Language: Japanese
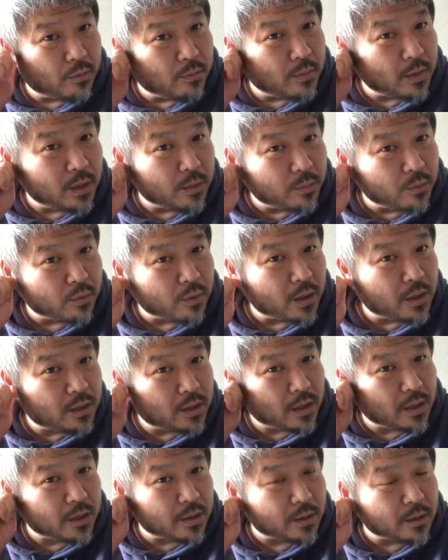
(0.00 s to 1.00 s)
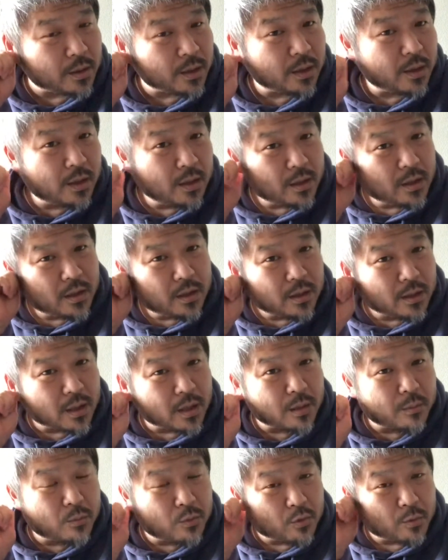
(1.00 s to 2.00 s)
んまにボランタリー
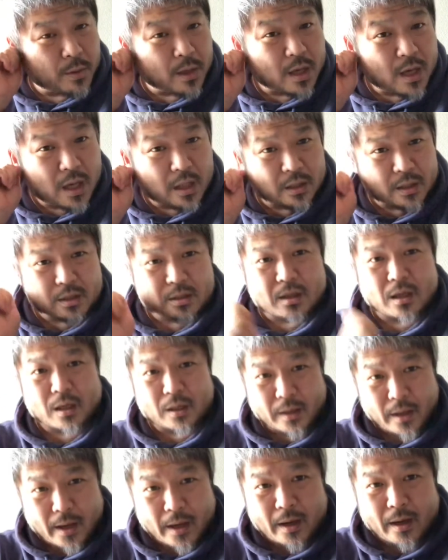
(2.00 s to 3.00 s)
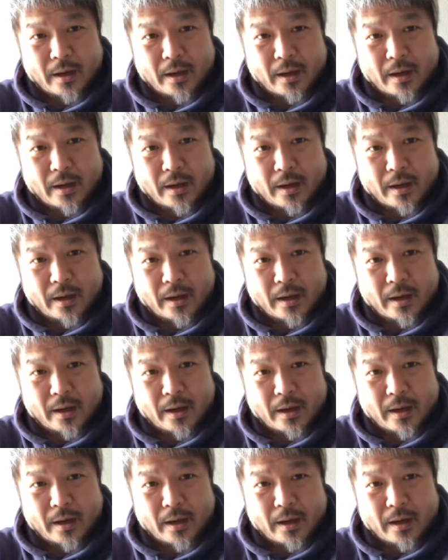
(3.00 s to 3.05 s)
なものばかりですからね、